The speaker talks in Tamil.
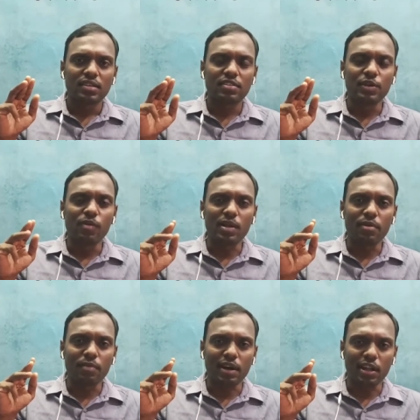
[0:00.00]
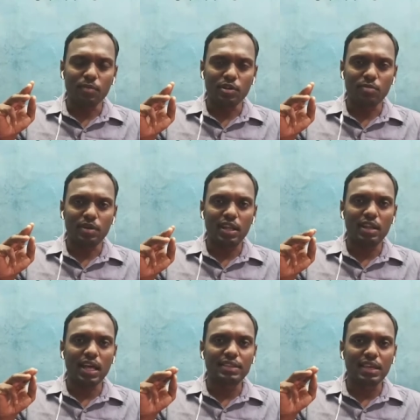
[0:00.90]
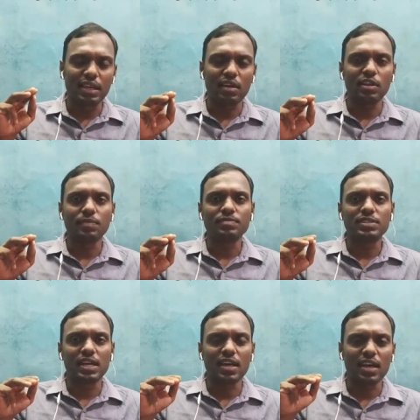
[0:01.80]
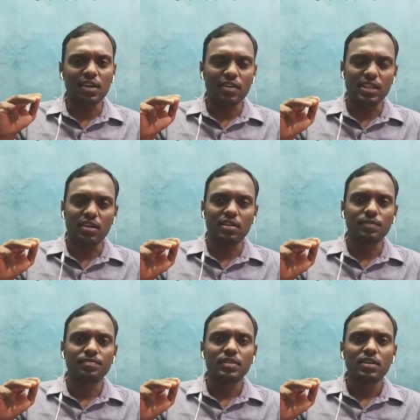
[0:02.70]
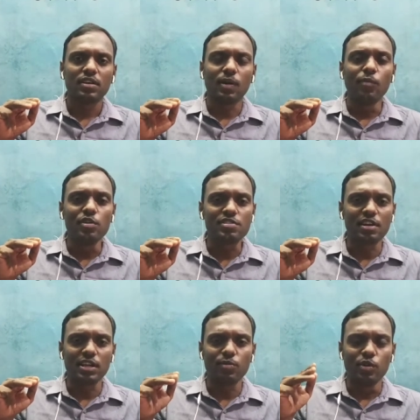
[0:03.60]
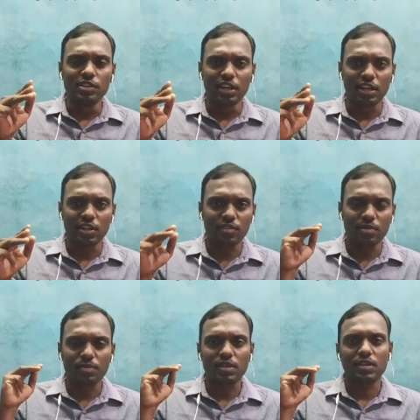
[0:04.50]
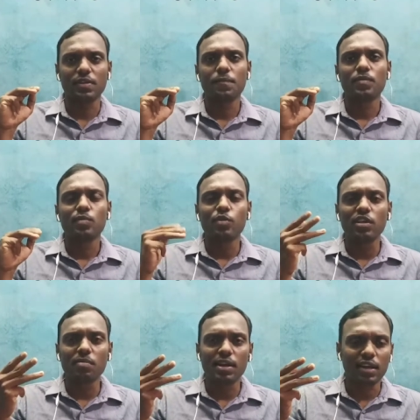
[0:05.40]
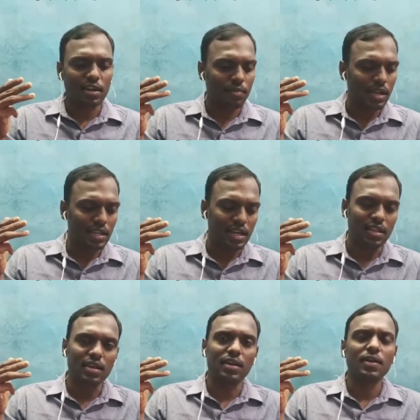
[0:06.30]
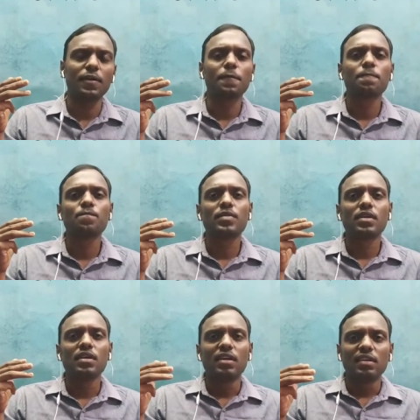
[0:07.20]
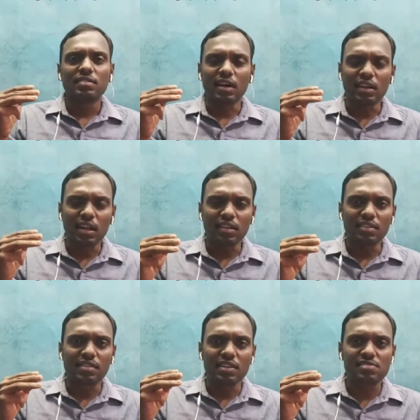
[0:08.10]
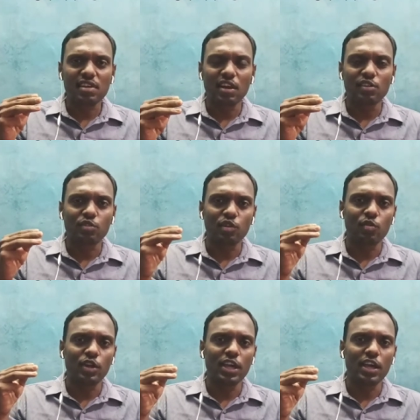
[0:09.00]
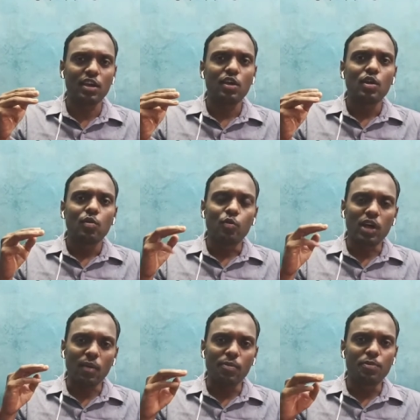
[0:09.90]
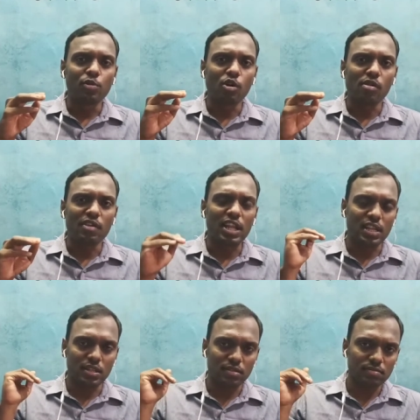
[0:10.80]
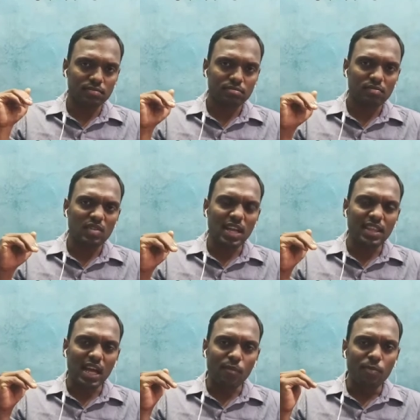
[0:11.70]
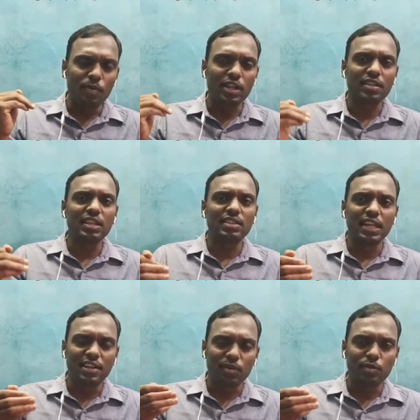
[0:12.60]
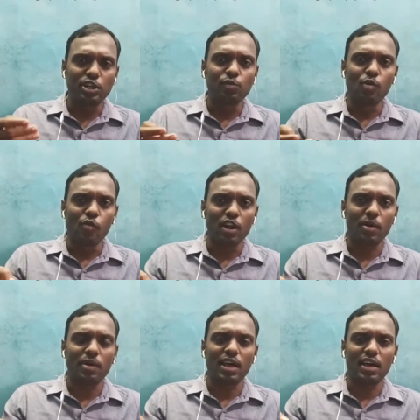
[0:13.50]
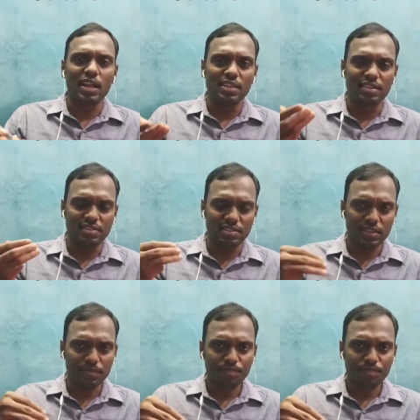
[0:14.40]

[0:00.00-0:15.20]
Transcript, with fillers: சிறுபான்மை மக்களை மட்டுமல்ல நாத்திகர்களையும் ஜனநாயகவாதிகளையும் கம்யூனிஸ்டுகளையும் ஒழித்து கட்டுவது என்பது புனிதமான கடமை அதனால தான் சனாதன் சென்சா என்று சொல்லக்கூடிய ஒரு அமைப்பு கோவாவில் இருக்குது அந்த அமைப்பிலிருந்து திட்டமிட்டு ஒவ்வொரு நபராக ரெடி செஞ்சு